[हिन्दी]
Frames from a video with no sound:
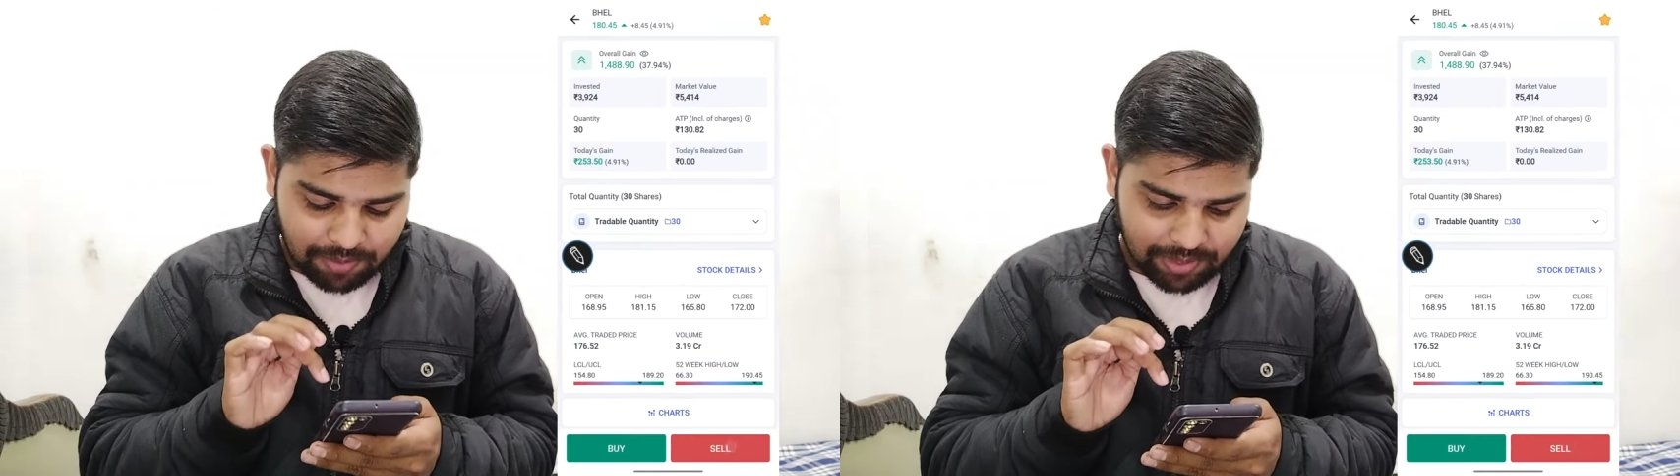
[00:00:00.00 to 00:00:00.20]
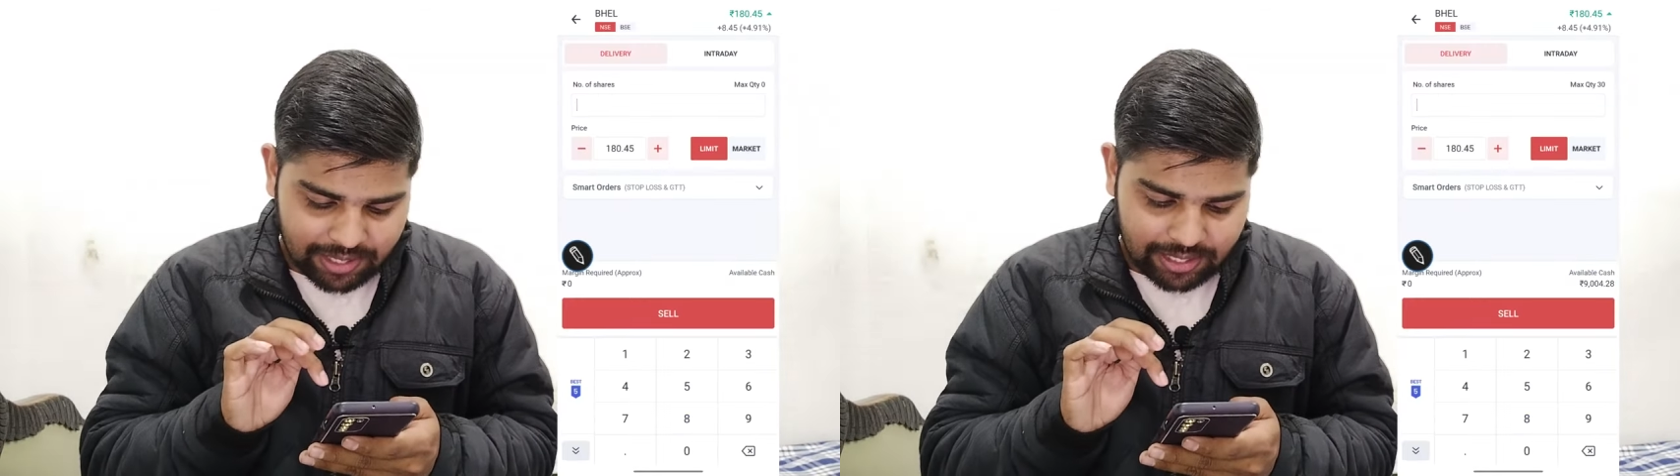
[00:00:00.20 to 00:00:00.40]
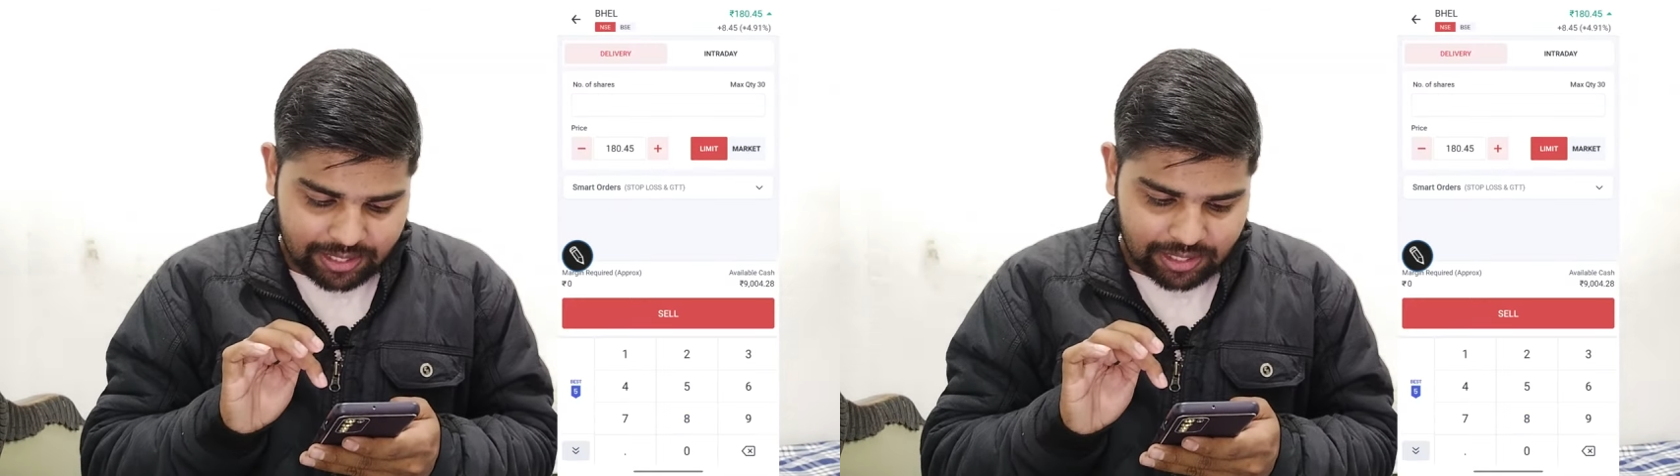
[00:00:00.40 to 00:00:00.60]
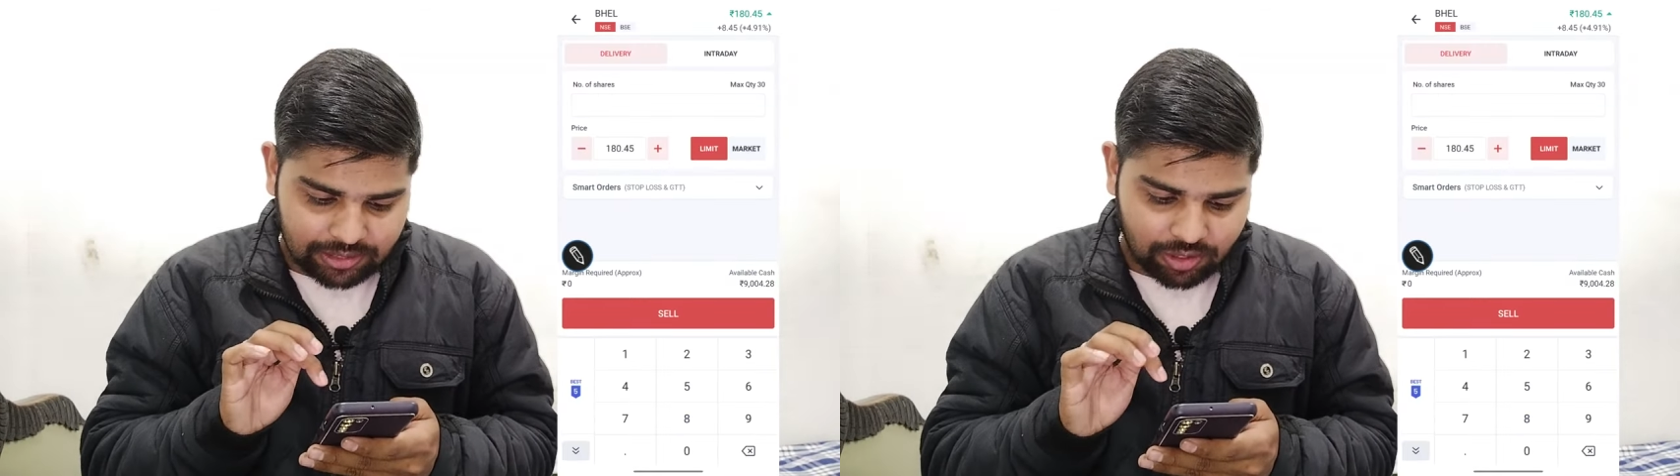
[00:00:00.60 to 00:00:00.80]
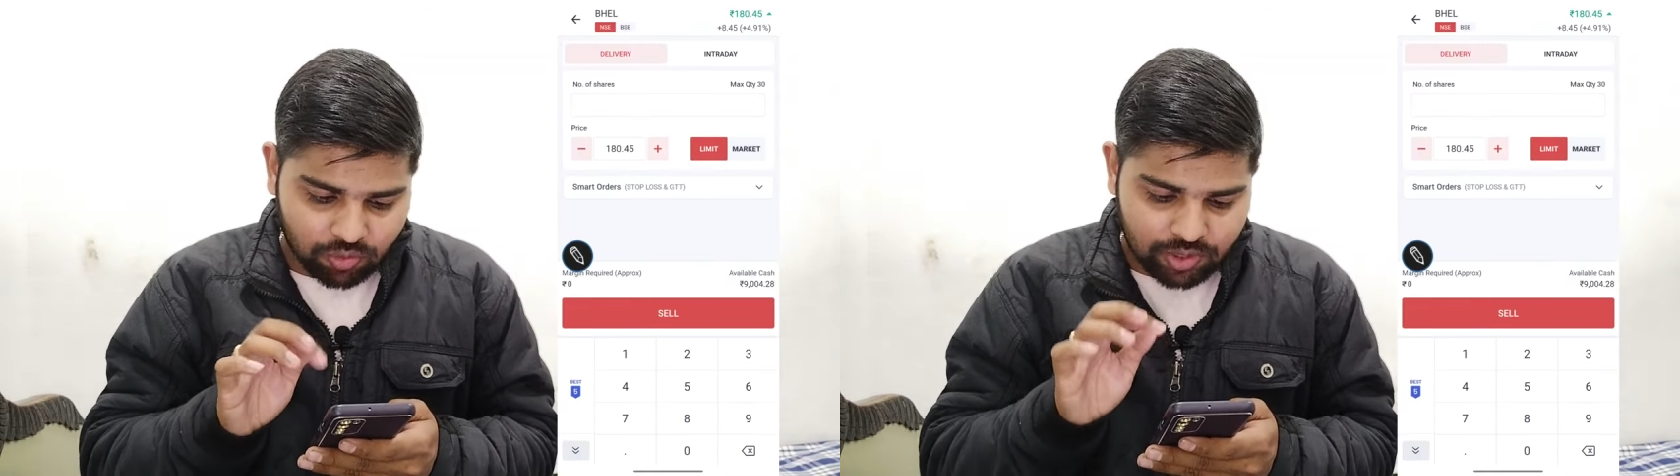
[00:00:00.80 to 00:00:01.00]
पे मैं क्लिक
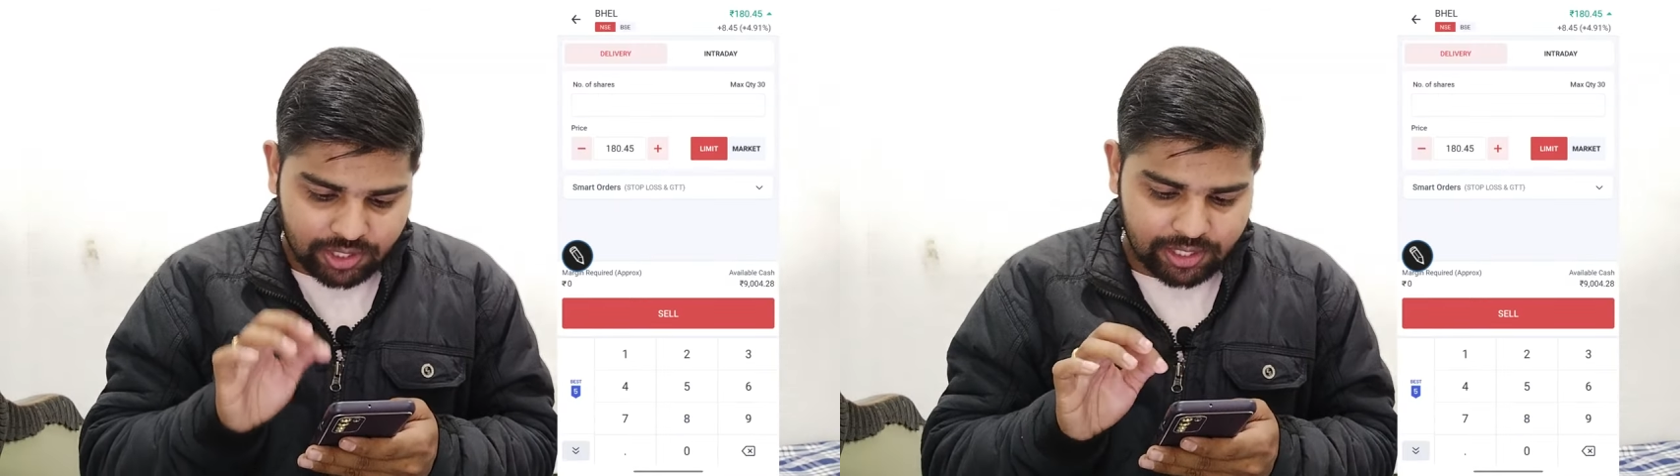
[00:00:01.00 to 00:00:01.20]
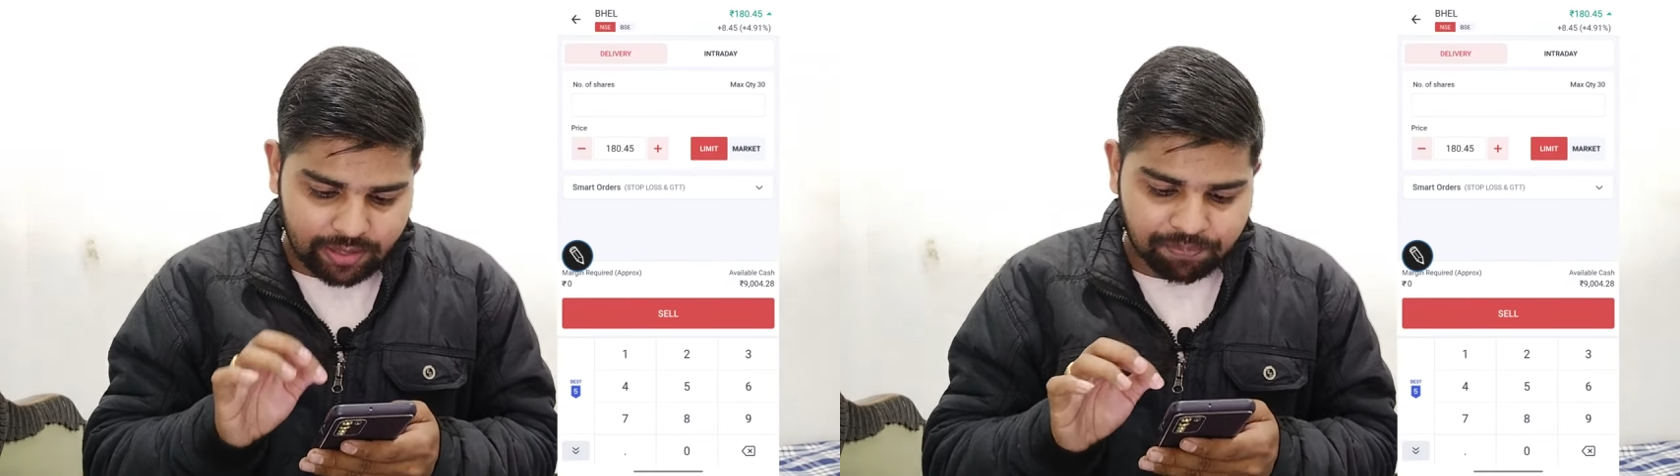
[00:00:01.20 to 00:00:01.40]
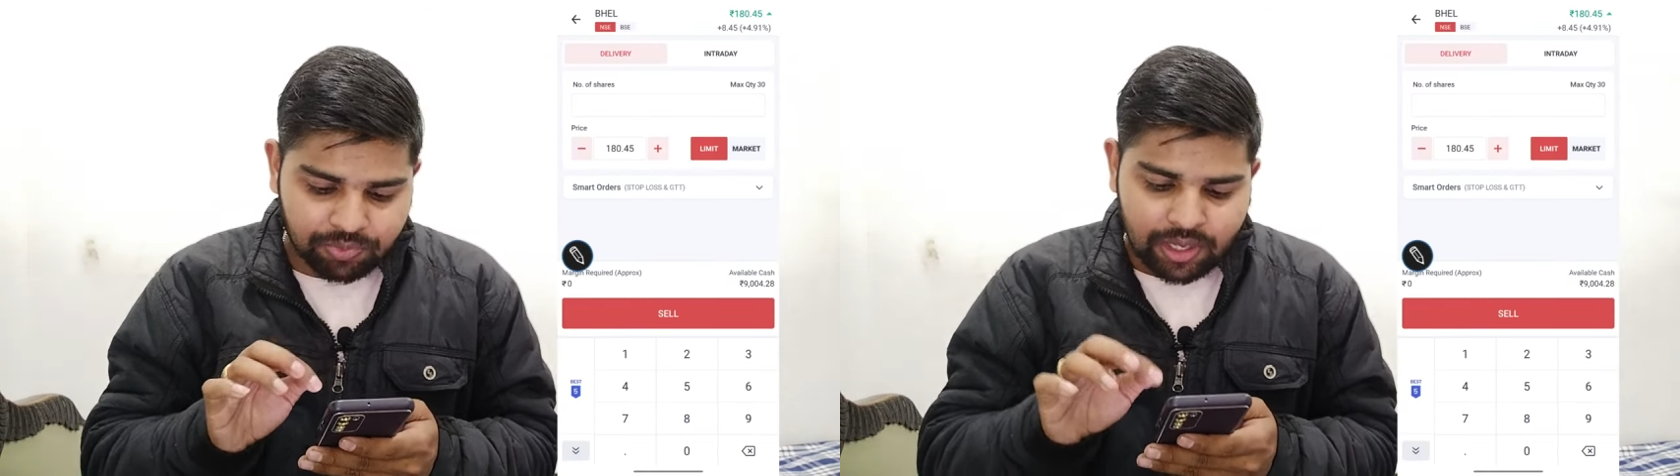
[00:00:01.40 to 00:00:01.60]
करता हूँ ठीक है